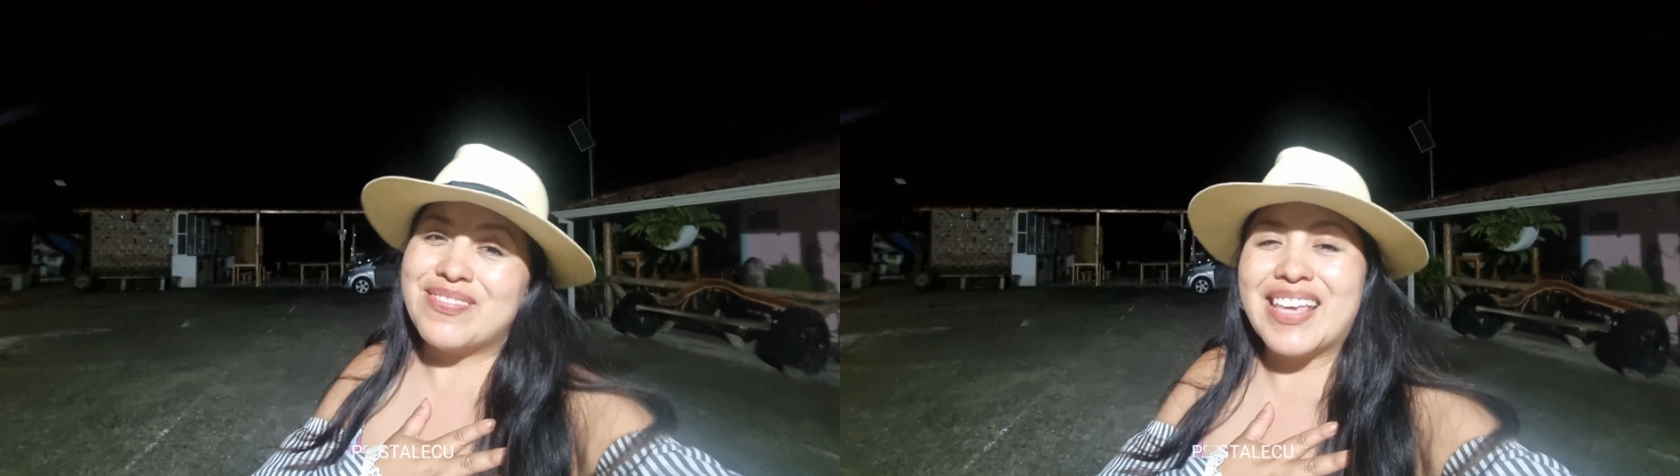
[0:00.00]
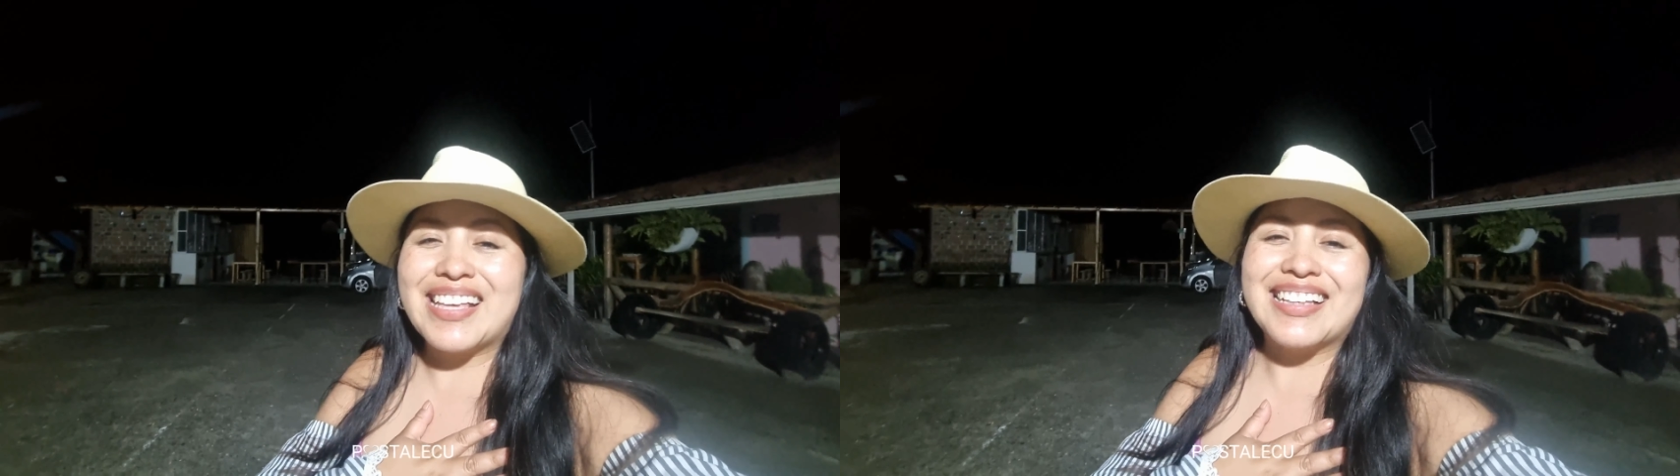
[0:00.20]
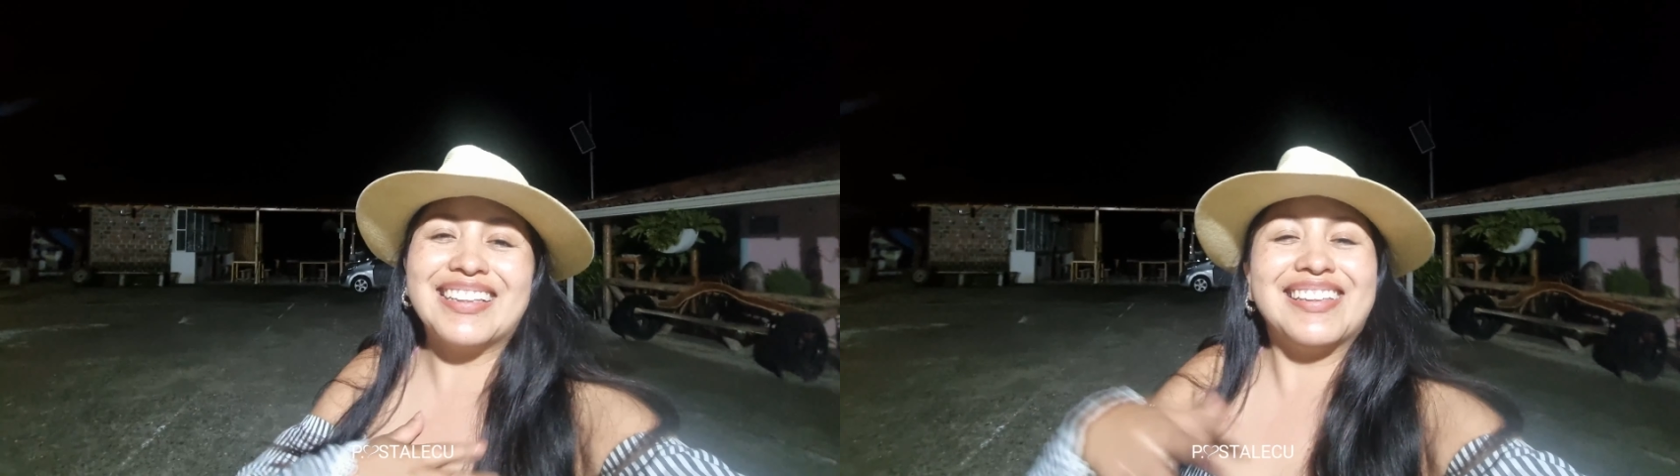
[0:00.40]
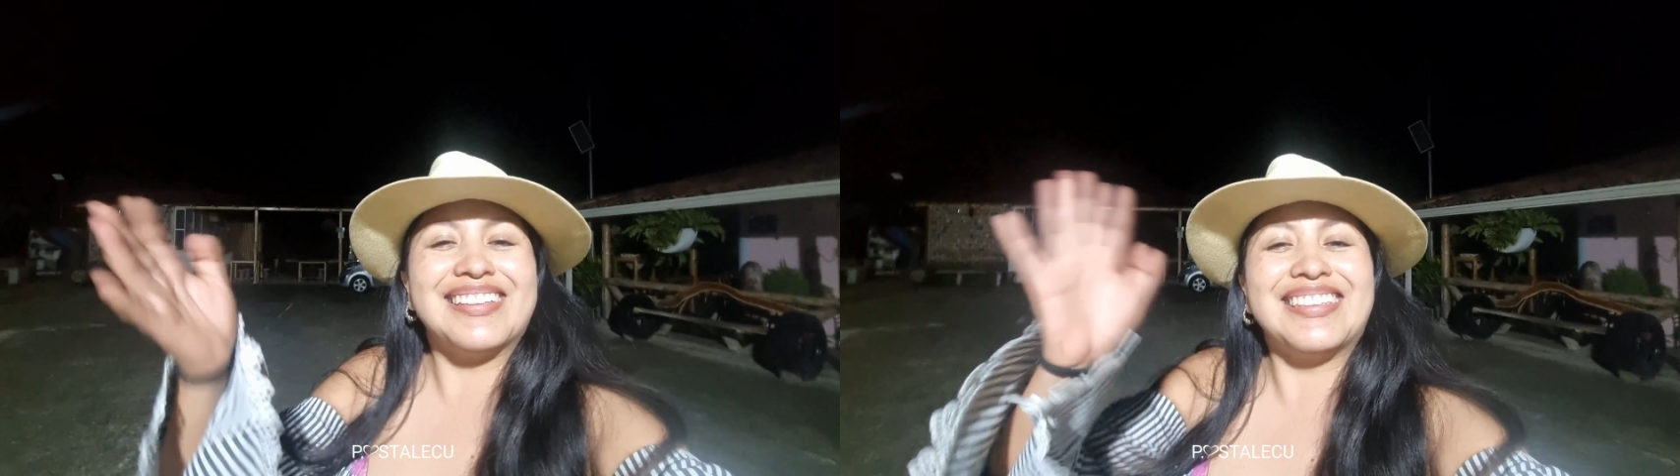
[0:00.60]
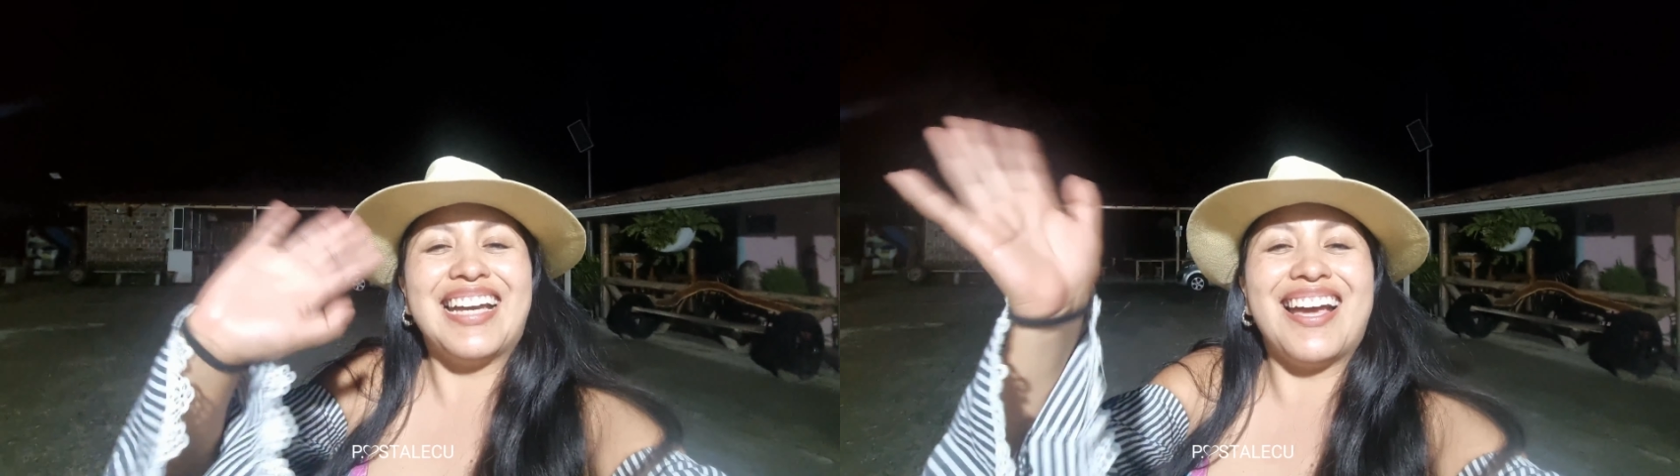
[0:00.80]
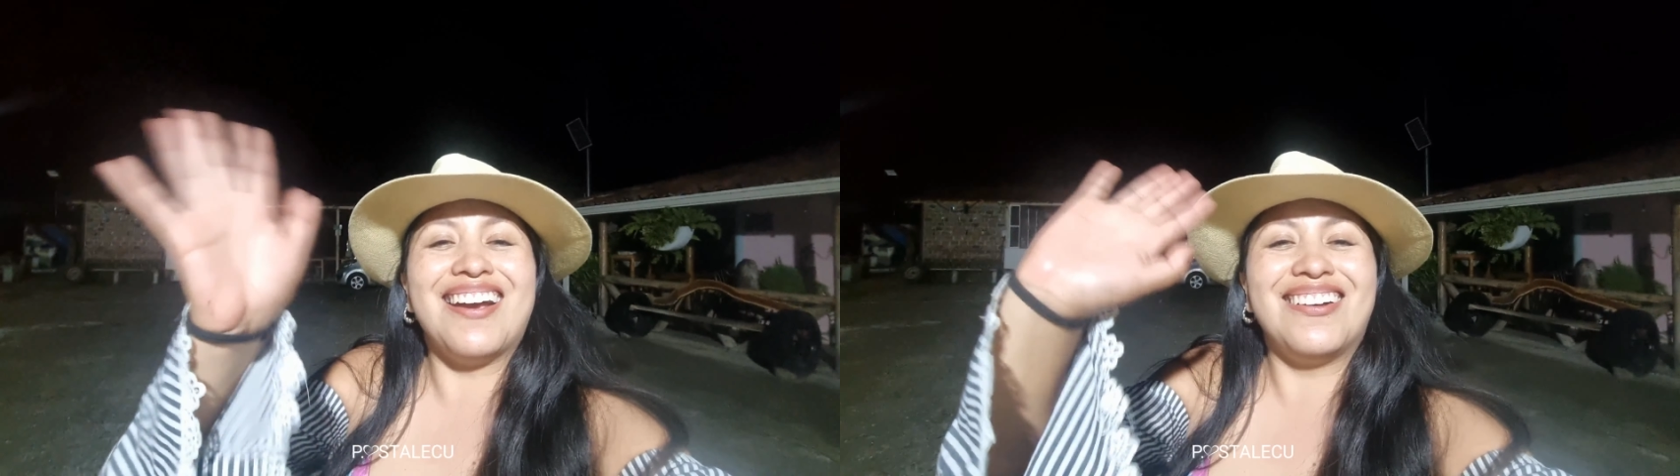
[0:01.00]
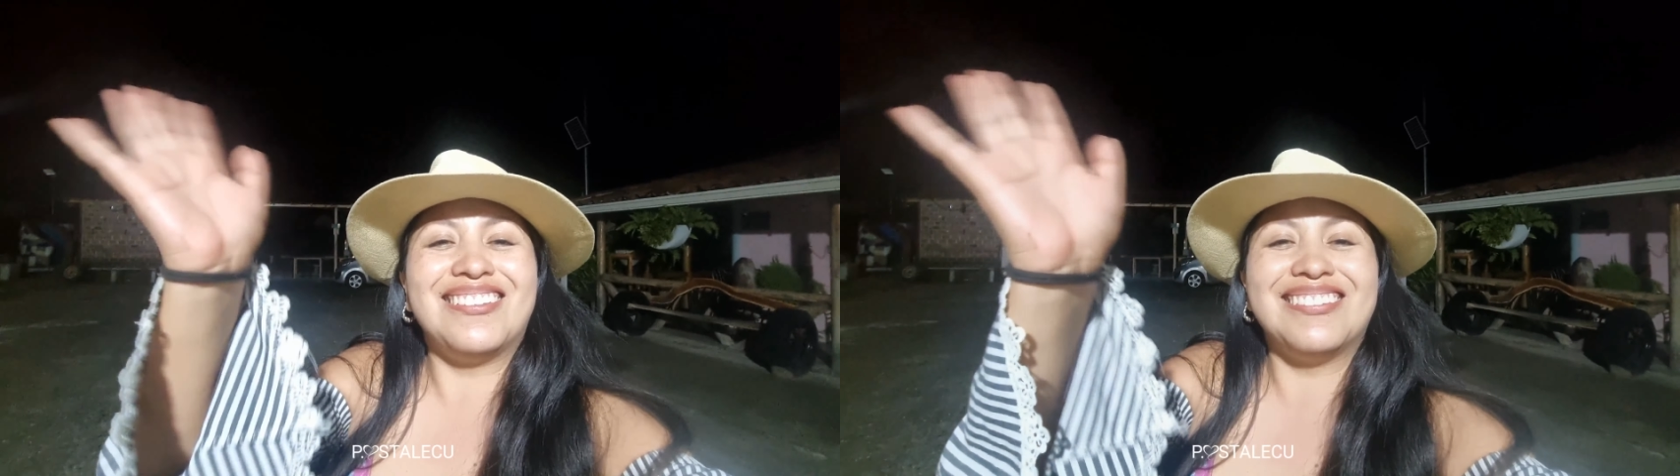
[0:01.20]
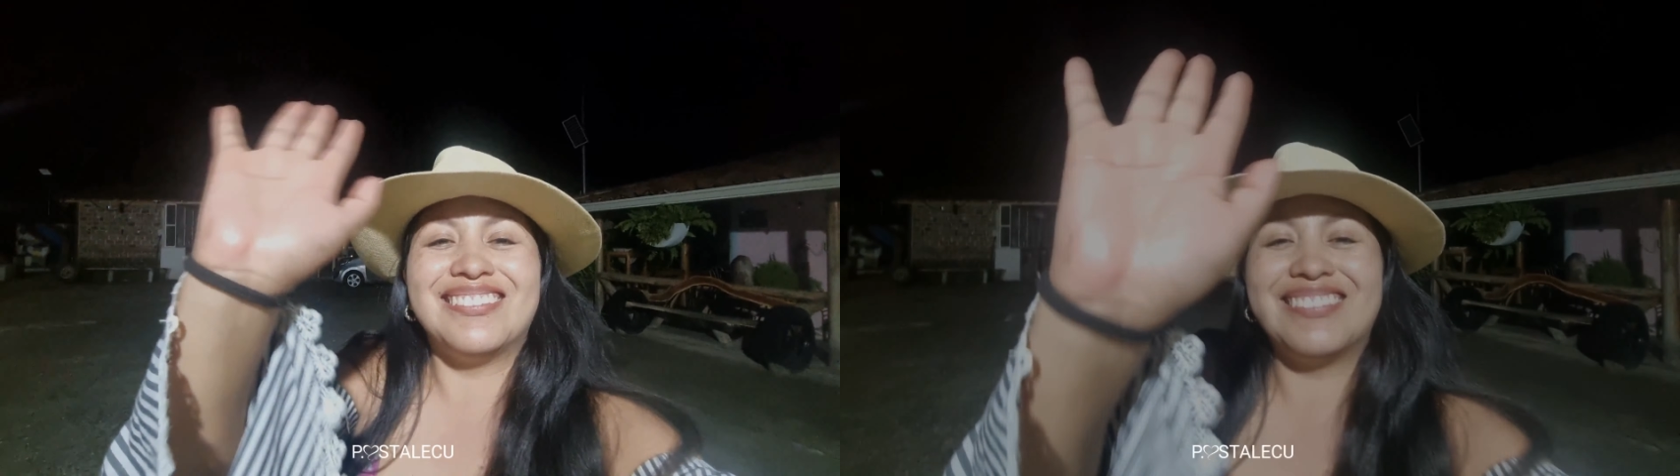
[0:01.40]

bien. Chao.